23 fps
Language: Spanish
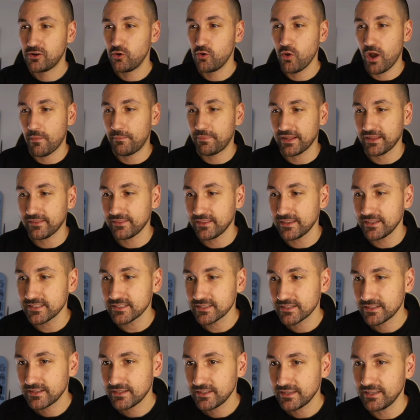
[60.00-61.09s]
lo
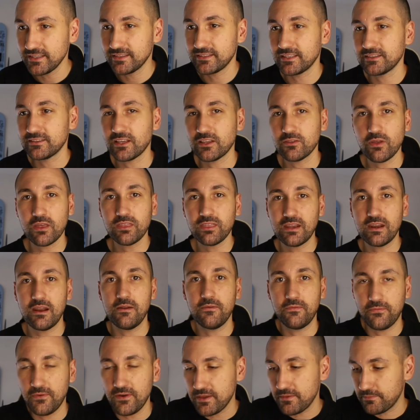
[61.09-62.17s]
aprendes intentando hacer
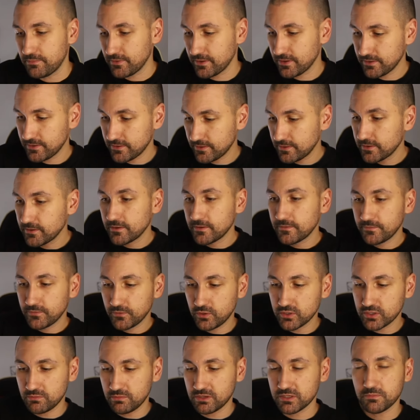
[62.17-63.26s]
el flip. No
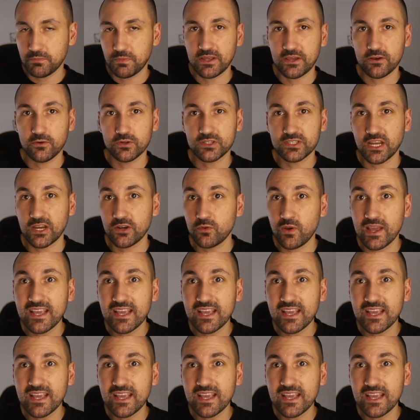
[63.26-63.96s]
sé si me explico, o sea, no